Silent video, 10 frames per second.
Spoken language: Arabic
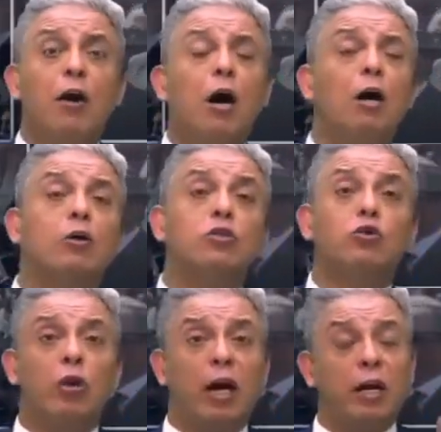فائق
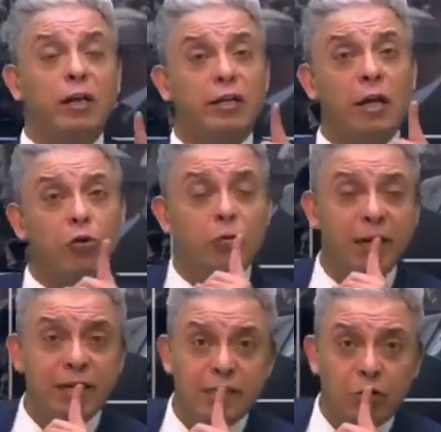السرعه ناخد
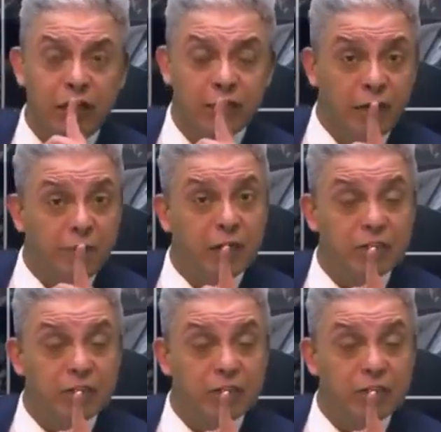مركز اولاني انت عارف